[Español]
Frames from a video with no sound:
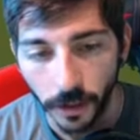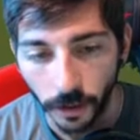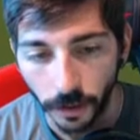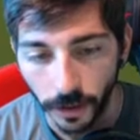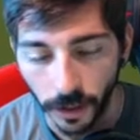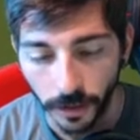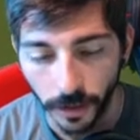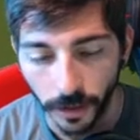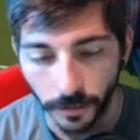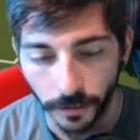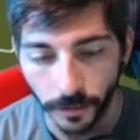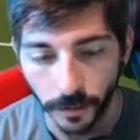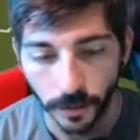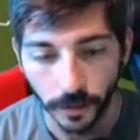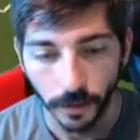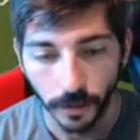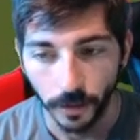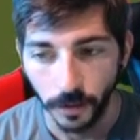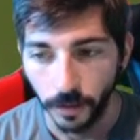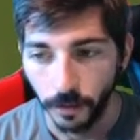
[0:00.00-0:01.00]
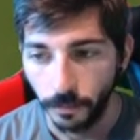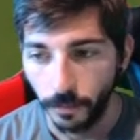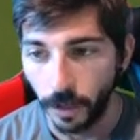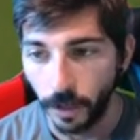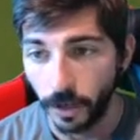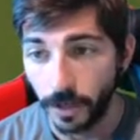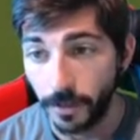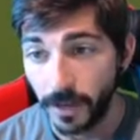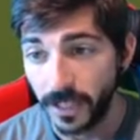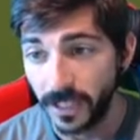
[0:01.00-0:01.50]
contraataque. Bueno,
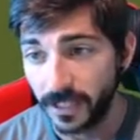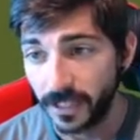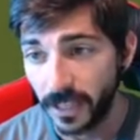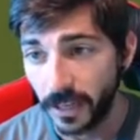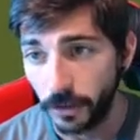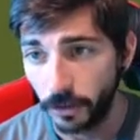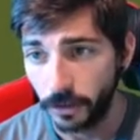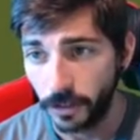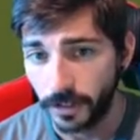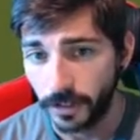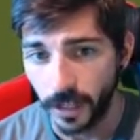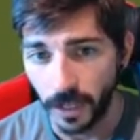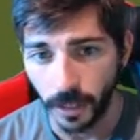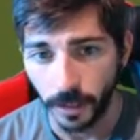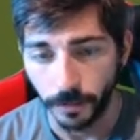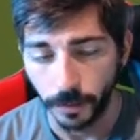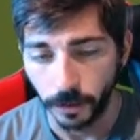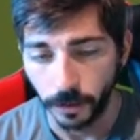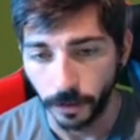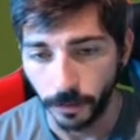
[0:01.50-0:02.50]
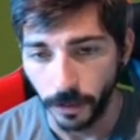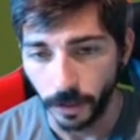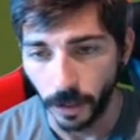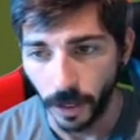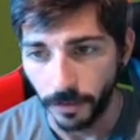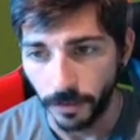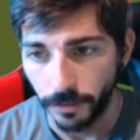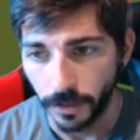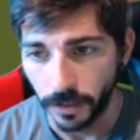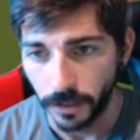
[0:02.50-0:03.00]
iba a decir tienen contraataque, pero estoy viendo la
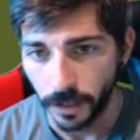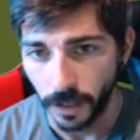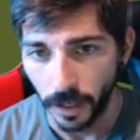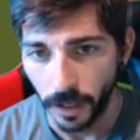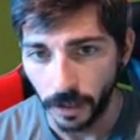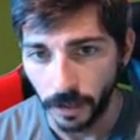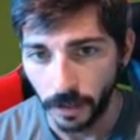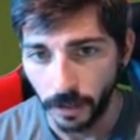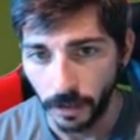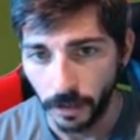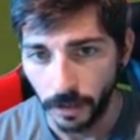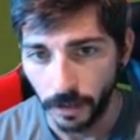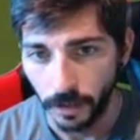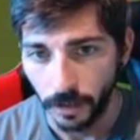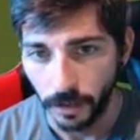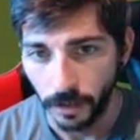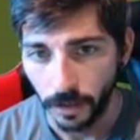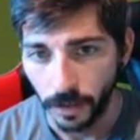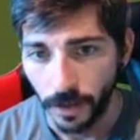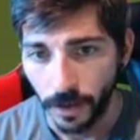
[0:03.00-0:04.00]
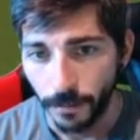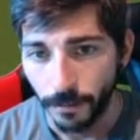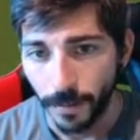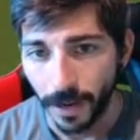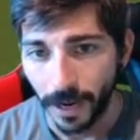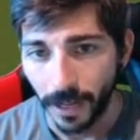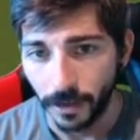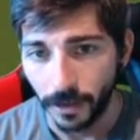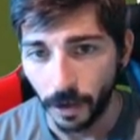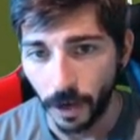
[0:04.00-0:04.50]
defensa.
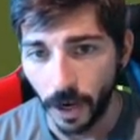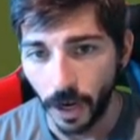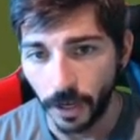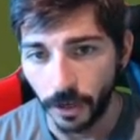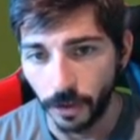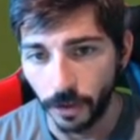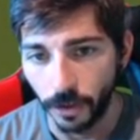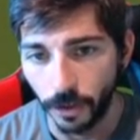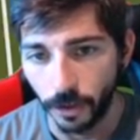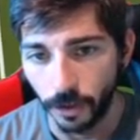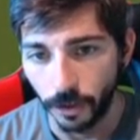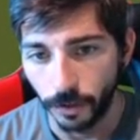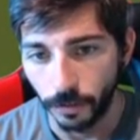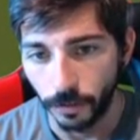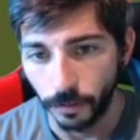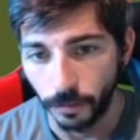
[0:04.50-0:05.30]
Vale, ay, no, no, no.